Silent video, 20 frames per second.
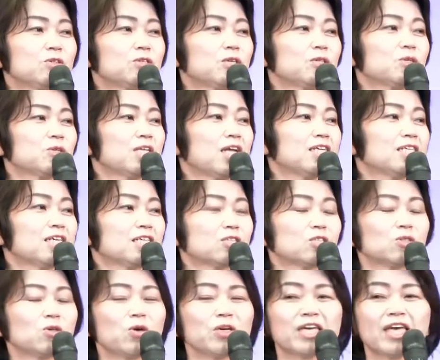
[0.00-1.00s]
ってると何か
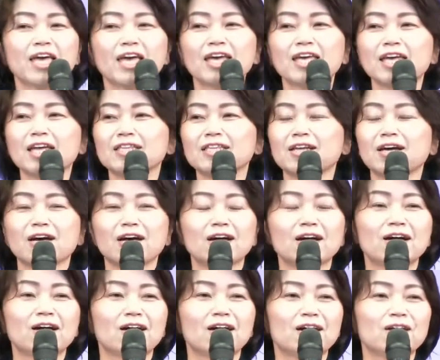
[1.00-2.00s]
すごい経験な
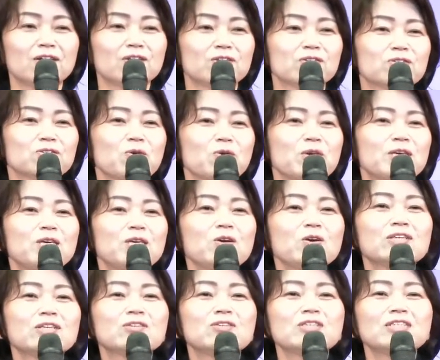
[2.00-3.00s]
すごい清
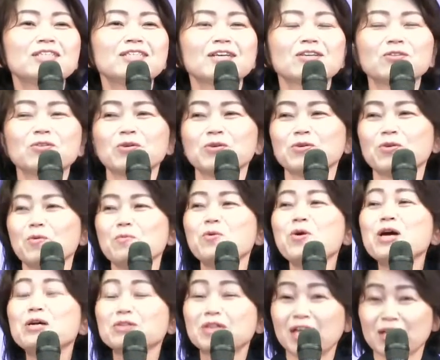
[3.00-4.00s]
いクリスチャンのように思
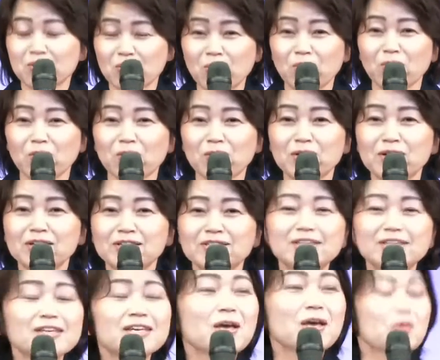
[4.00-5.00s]
えるけど
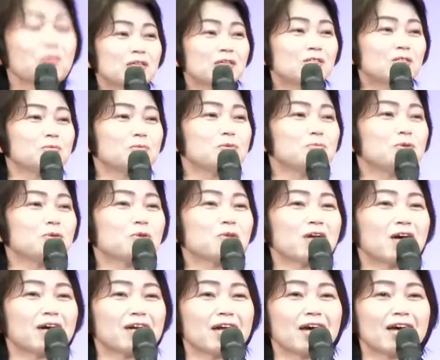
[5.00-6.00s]
人間は罪人だ
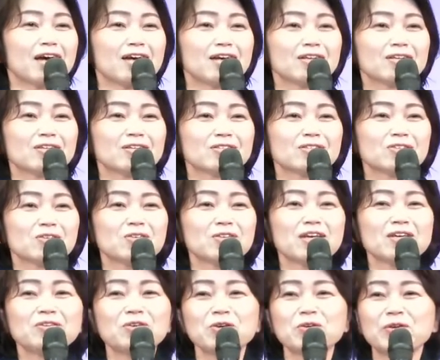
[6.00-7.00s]
からそんな
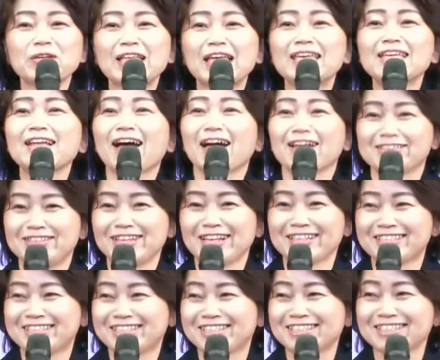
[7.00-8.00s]
祈りはできないはずで
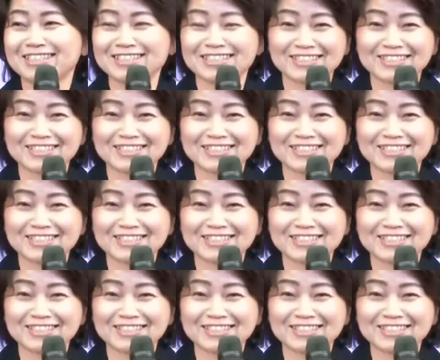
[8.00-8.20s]
す。